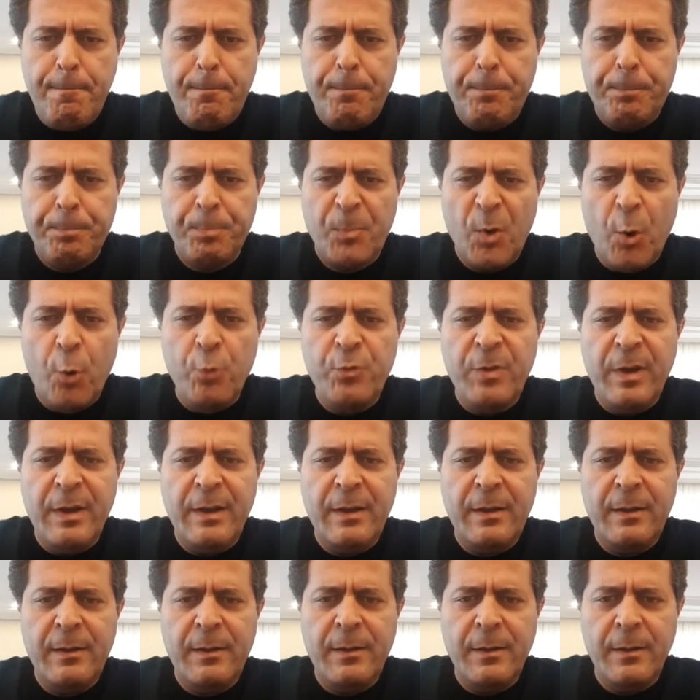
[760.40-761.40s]

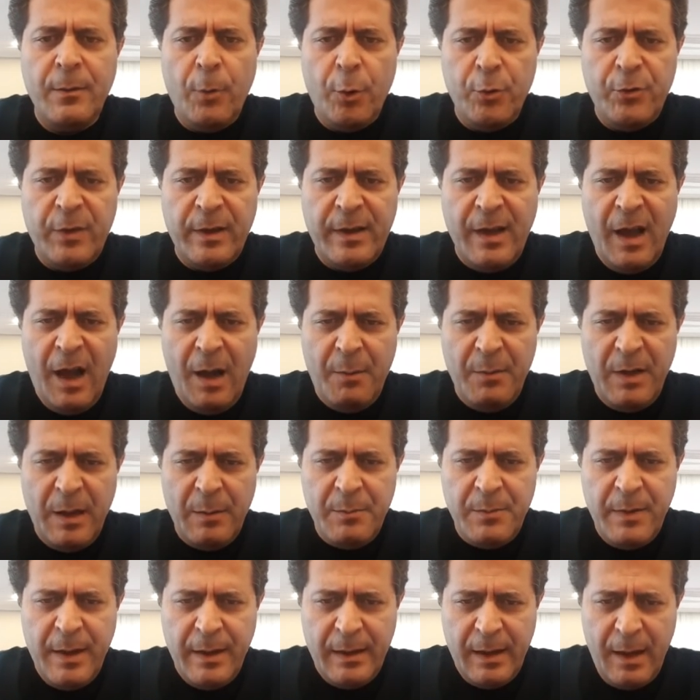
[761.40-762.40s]
Öncelik, önceki
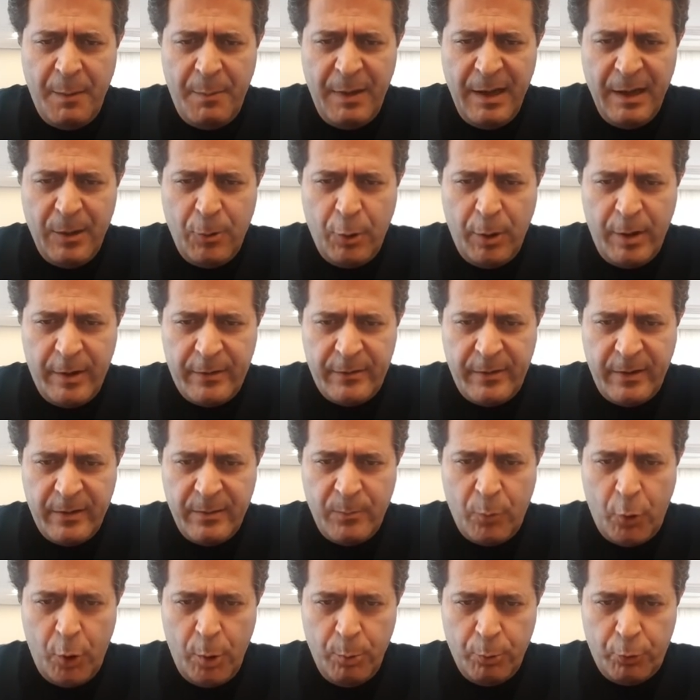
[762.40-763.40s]
hamilelimde gebelik kolestazım
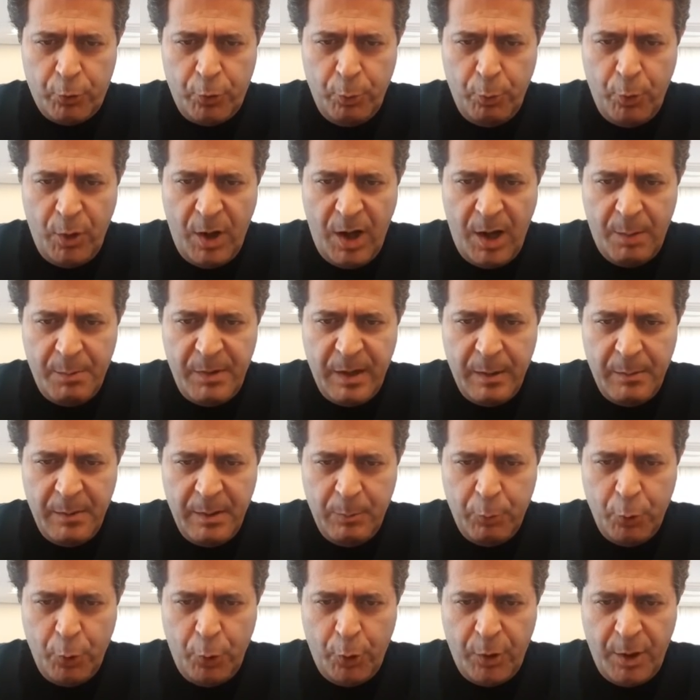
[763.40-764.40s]
olmuştu. Bu hamilelimde
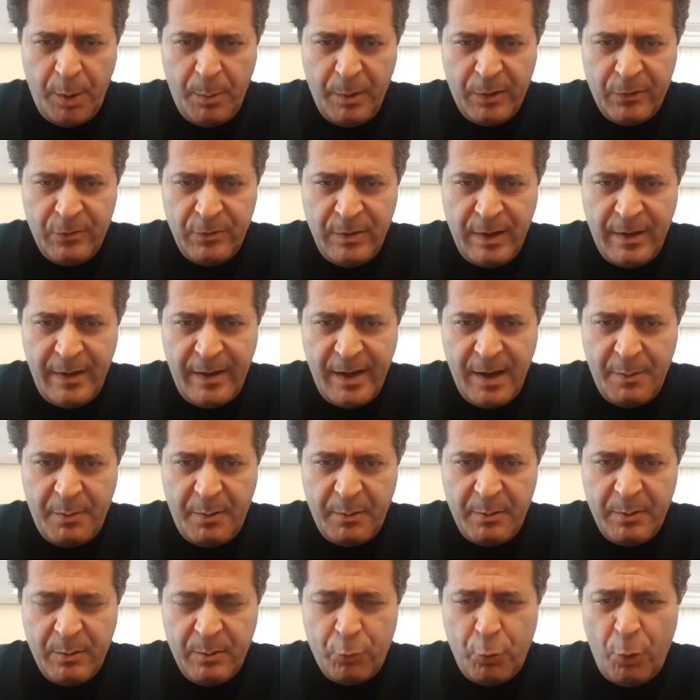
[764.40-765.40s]
bunu önlemek için neler
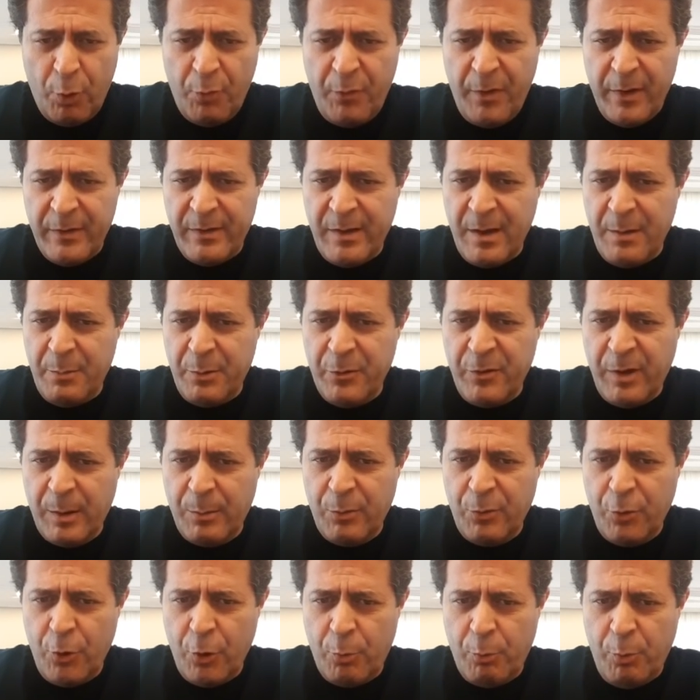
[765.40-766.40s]
yapabilirim? Çok fazla yapılacak bir
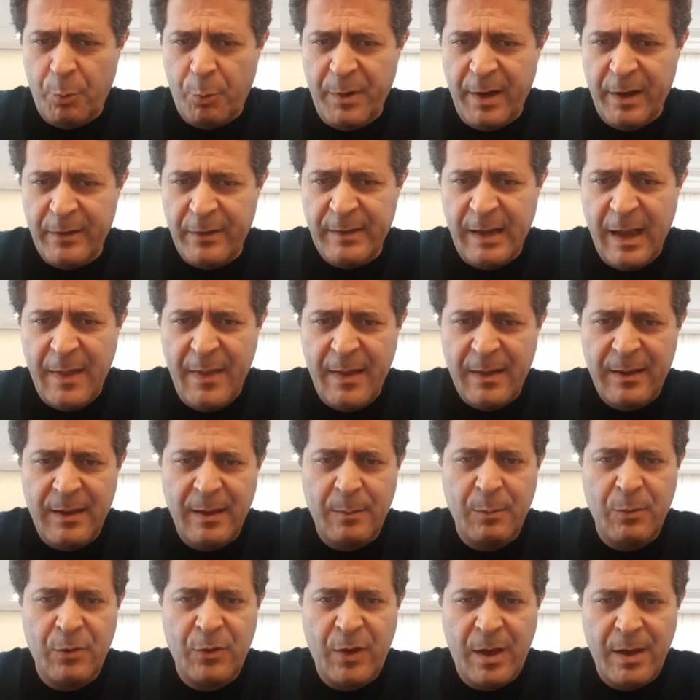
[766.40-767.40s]
şey yok. Bu biraz genetik
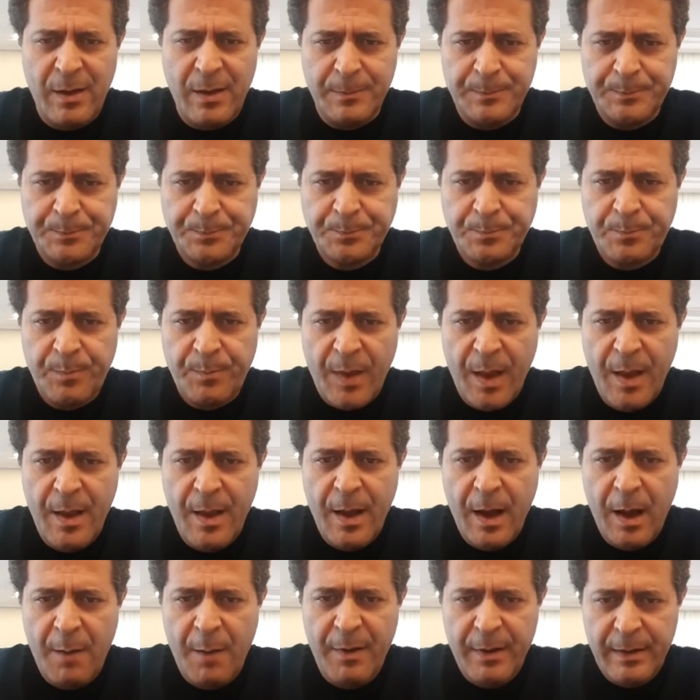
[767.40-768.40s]
bir şey.
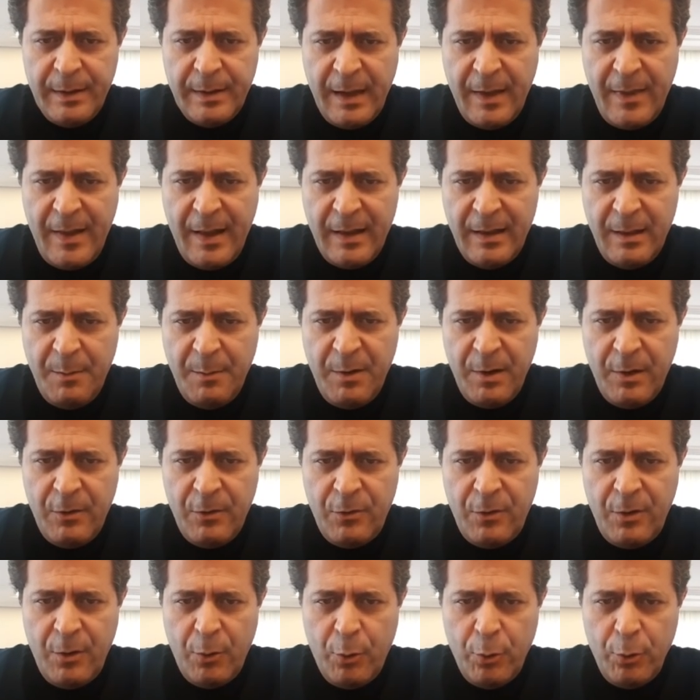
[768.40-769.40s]
Ama genelde
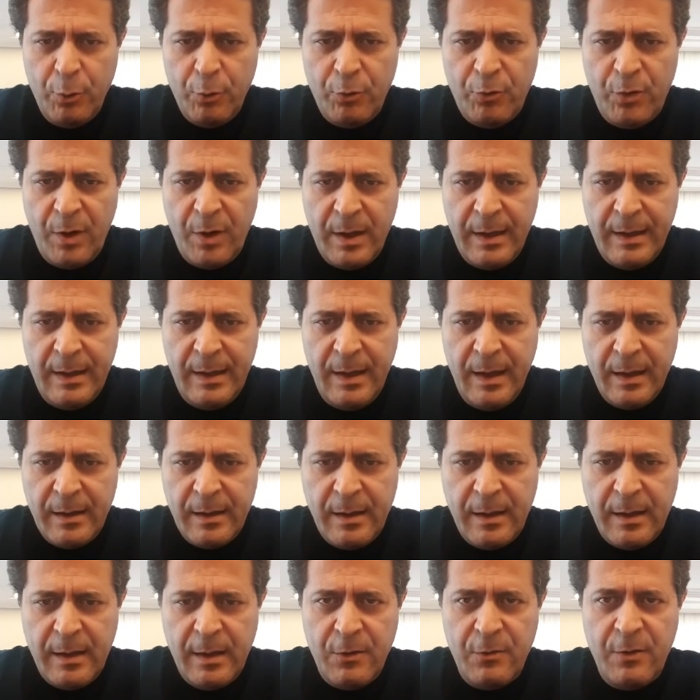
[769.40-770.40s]
birincide olunca illaki
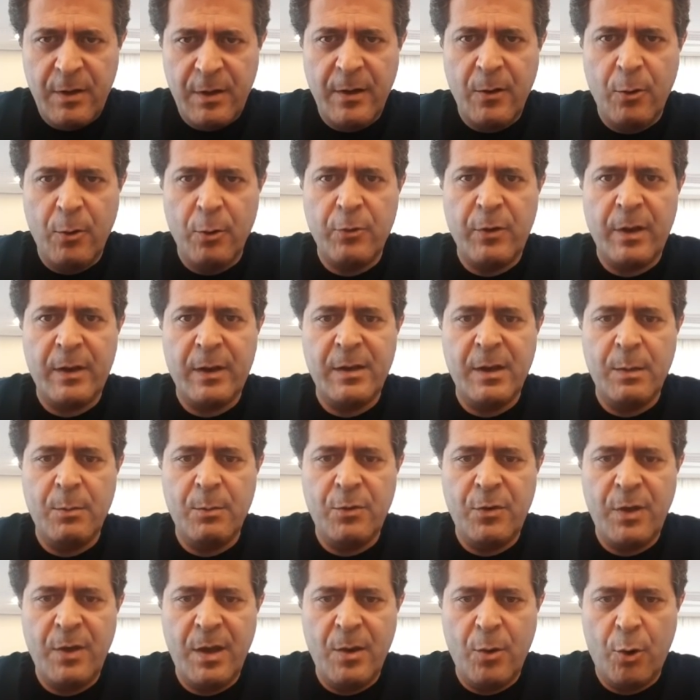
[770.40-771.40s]
ikincide de olacak diye bir
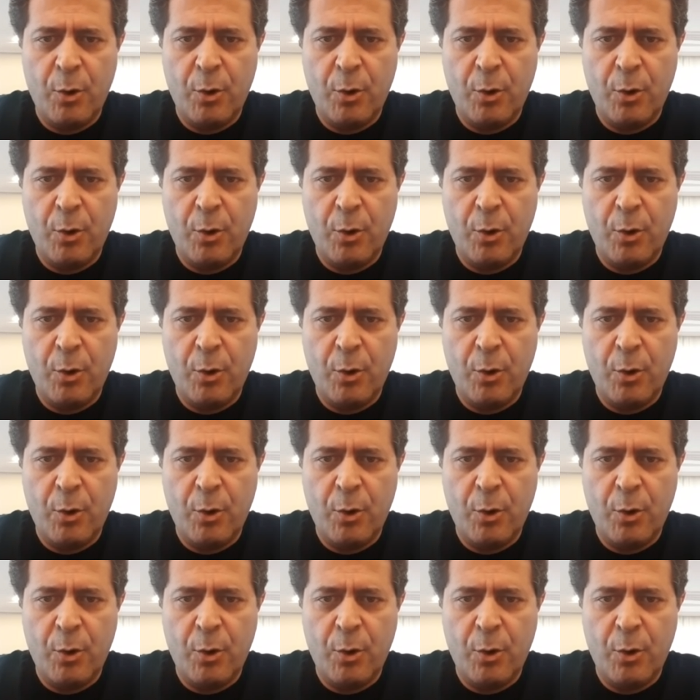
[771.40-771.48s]
şey yok.